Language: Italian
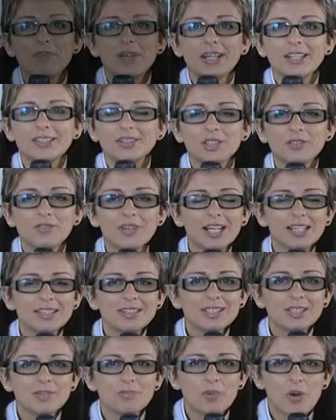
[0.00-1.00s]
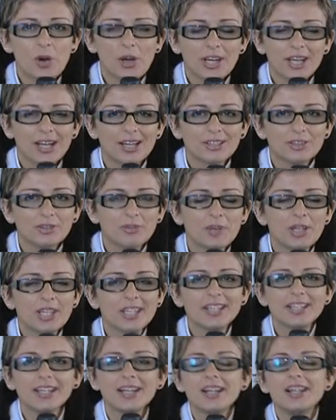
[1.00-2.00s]
ben ritrovati, buona
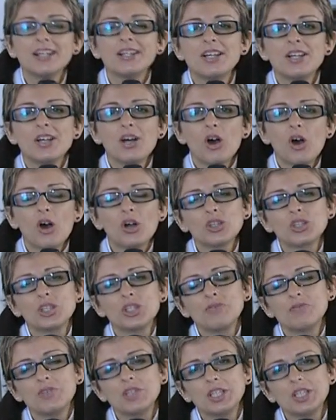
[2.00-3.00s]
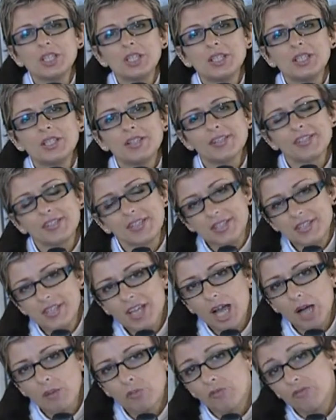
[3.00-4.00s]
domenica. Oggi vi
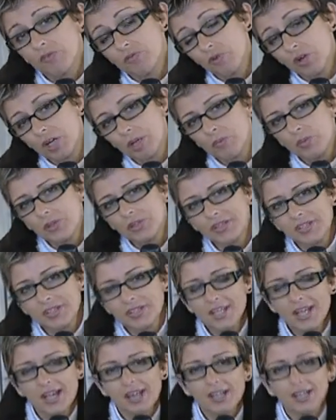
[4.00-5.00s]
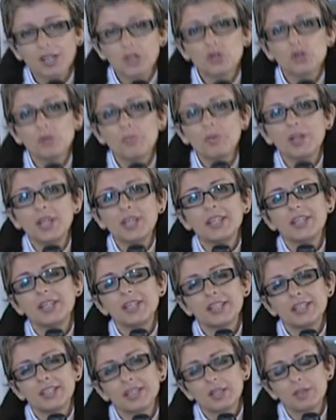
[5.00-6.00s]
insegniamo, vi vorremmo insegnare come
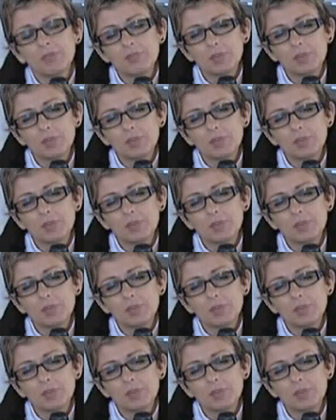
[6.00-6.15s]
eh,